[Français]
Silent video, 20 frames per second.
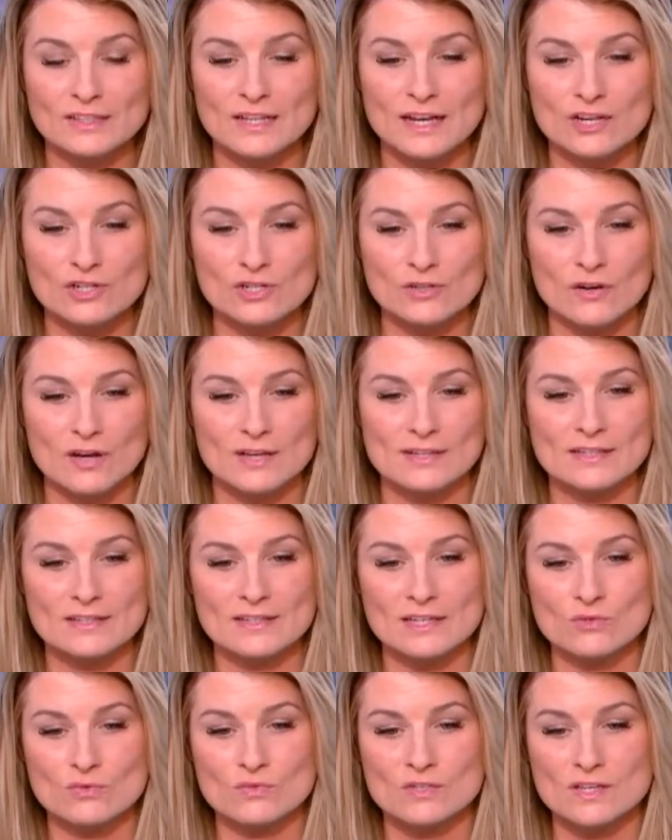de l'argent à
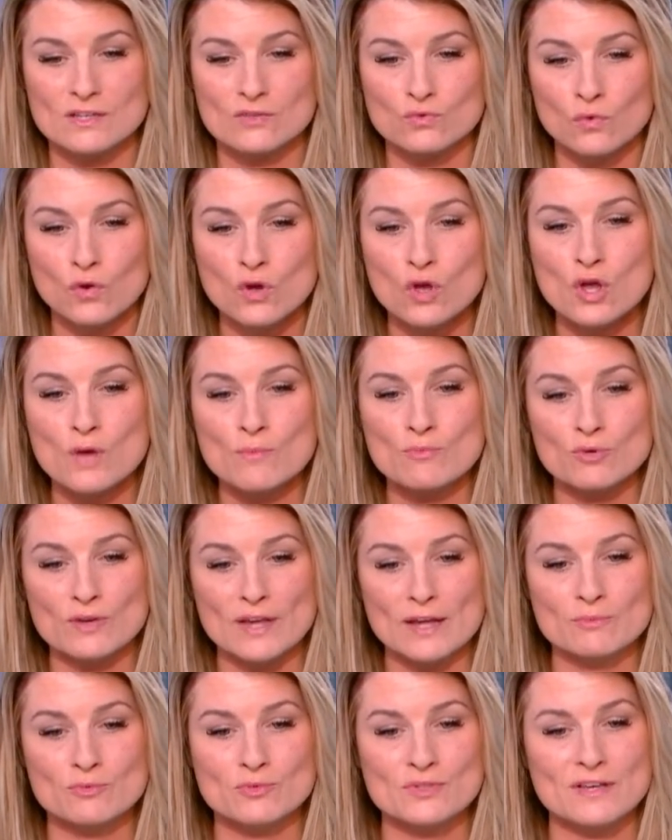cette association pour
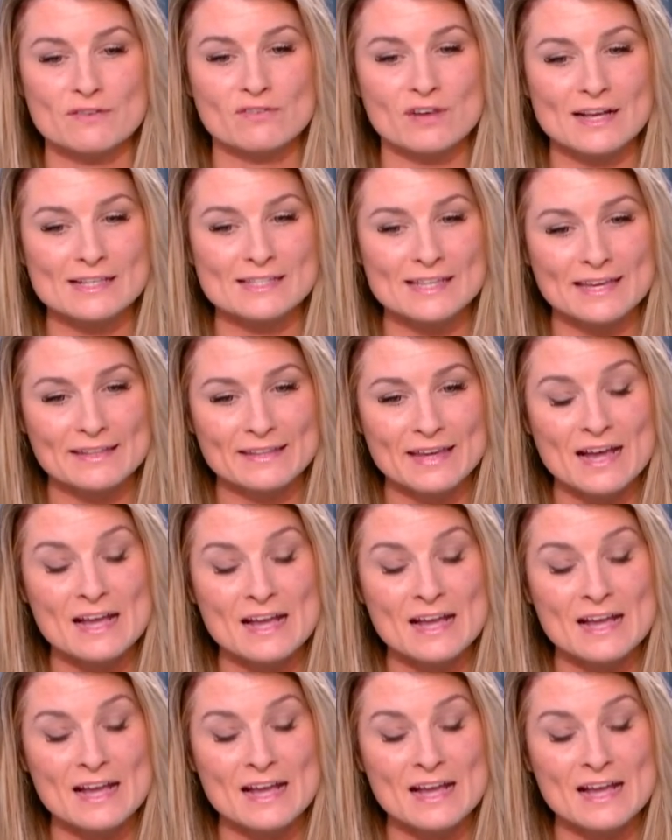qu'elle puisse avoir un scanner.